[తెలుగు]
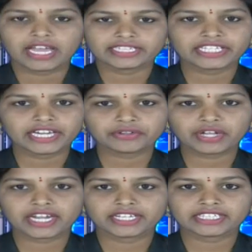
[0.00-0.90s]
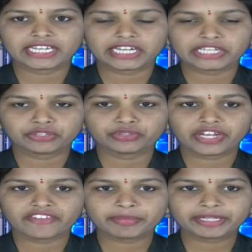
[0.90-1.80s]
అధికారుల అండదండలతో
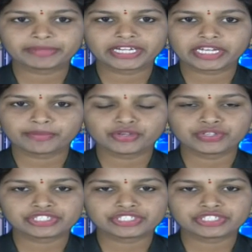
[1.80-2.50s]
నవిపేట్ మండలంలో